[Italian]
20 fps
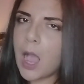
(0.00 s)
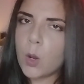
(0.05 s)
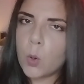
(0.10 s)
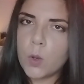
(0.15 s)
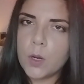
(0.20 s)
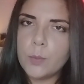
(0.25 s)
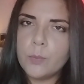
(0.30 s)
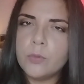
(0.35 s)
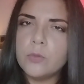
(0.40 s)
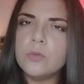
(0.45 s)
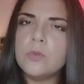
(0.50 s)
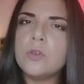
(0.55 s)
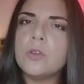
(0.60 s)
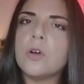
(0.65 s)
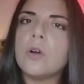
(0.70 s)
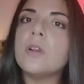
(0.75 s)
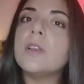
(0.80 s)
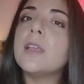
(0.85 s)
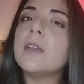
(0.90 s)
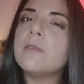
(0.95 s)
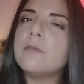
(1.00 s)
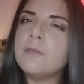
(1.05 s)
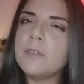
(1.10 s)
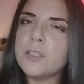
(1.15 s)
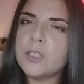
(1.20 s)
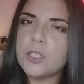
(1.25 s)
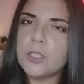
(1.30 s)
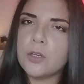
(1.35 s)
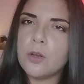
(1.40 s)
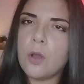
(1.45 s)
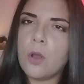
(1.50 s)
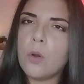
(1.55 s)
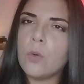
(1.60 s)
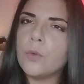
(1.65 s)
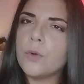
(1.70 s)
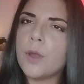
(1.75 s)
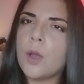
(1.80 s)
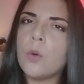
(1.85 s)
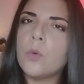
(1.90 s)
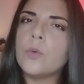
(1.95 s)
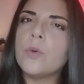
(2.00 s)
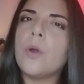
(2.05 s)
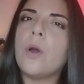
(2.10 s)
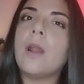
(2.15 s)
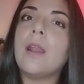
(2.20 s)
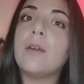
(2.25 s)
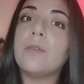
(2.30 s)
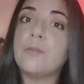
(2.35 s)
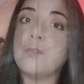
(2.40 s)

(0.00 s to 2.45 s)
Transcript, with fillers: A quel punto li avvicinò uno a uno alla